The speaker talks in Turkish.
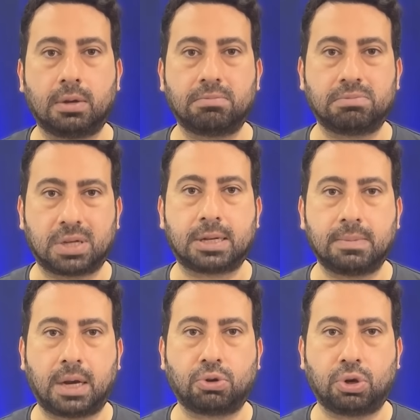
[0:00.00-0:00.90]

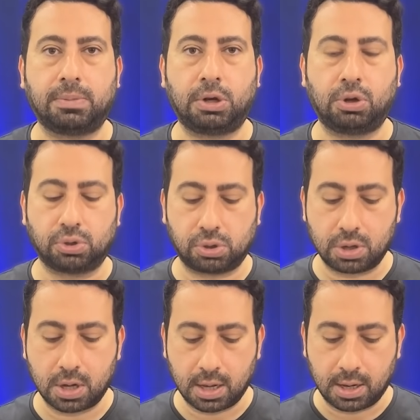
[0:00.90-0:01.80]
takımlar görebiliyorduk.
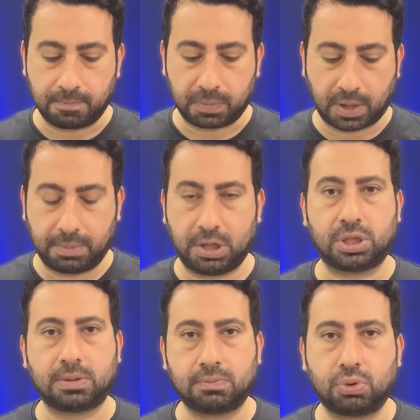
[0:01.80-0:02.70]
E,
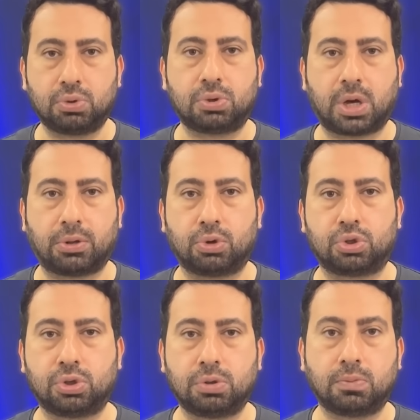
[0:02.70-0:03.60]
Beşiktaş'ın bu
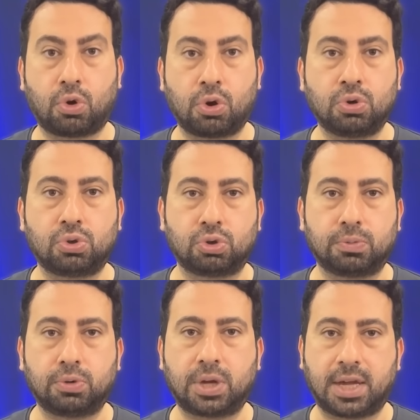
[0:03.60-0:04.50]
kadrosu, bu oyuncu
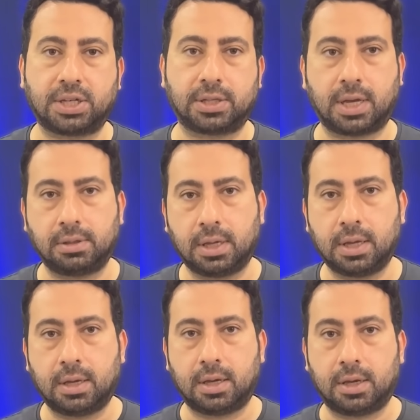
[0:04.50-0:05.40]
grubu gerçekten
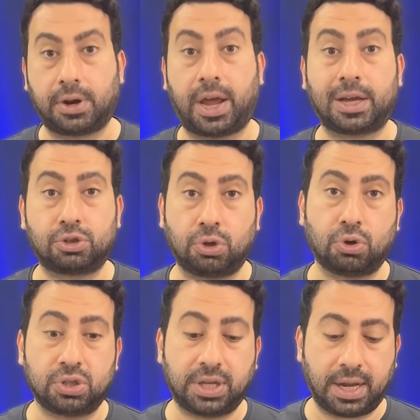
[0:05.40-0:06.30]
reaksiyon
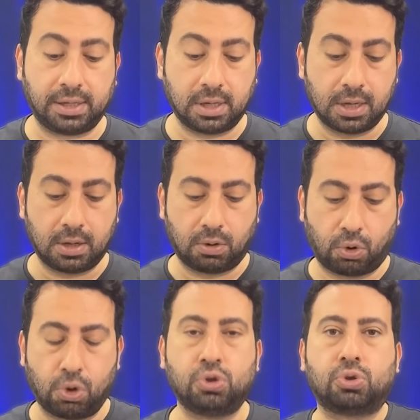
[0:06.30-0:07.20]
gösteren
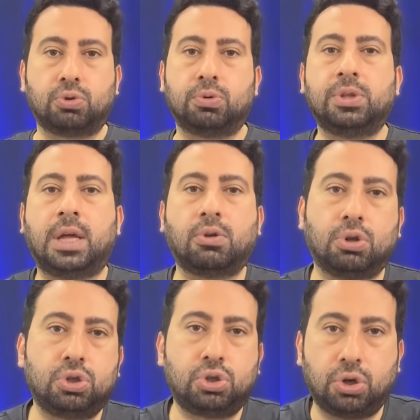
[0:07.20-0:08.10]
oyuncu grubundan
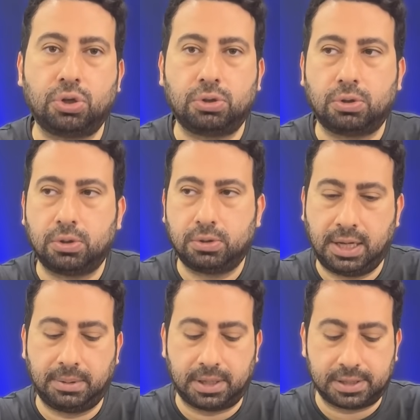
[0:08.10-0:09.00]
oluşuyor
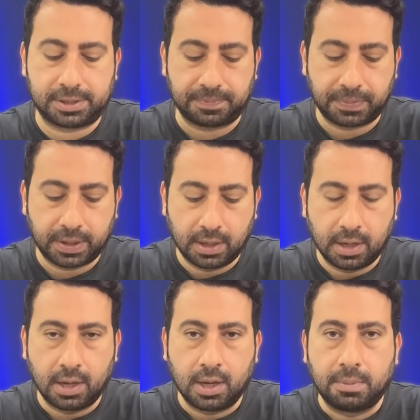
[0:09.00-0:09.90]
diyebiliriz.
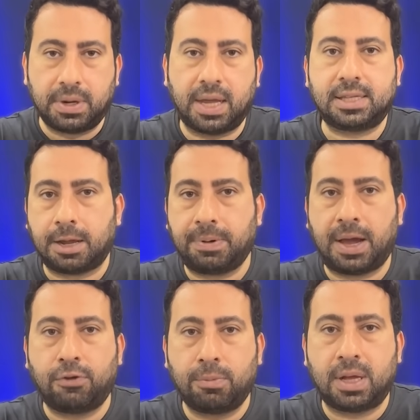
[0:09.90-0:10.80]
Bireysel
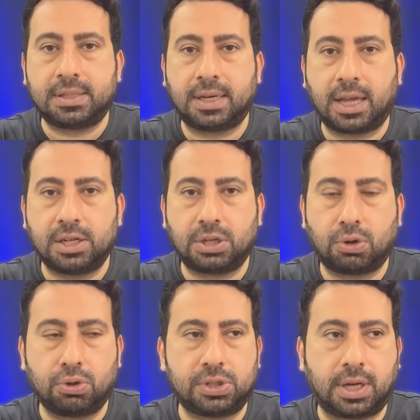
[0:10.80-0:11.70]
performanslara gelecek
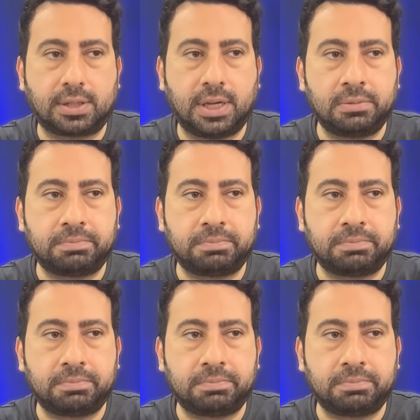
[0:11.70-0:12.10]
olursak da